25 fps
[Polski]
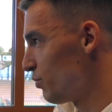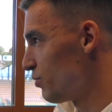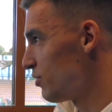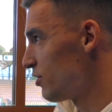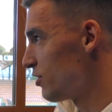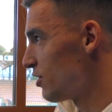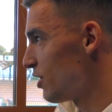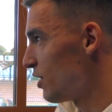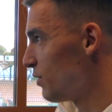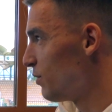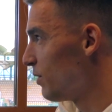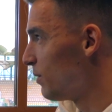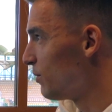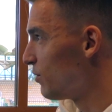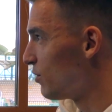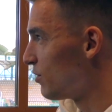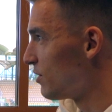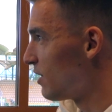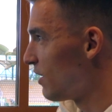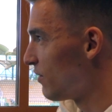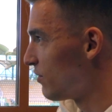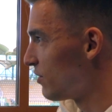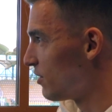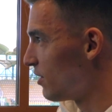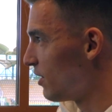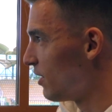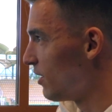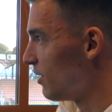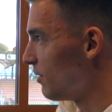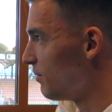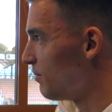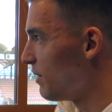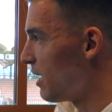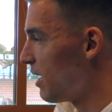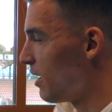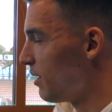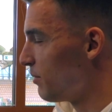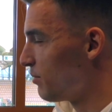tu przyszedłem, tu zawsze
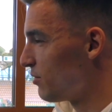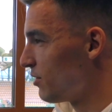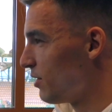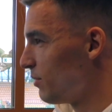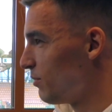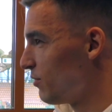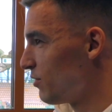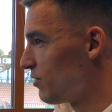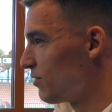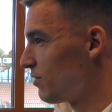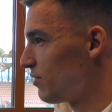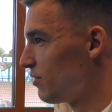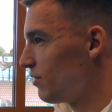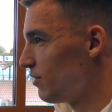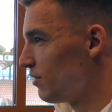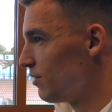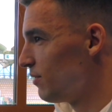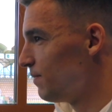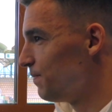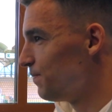miałem przyjemność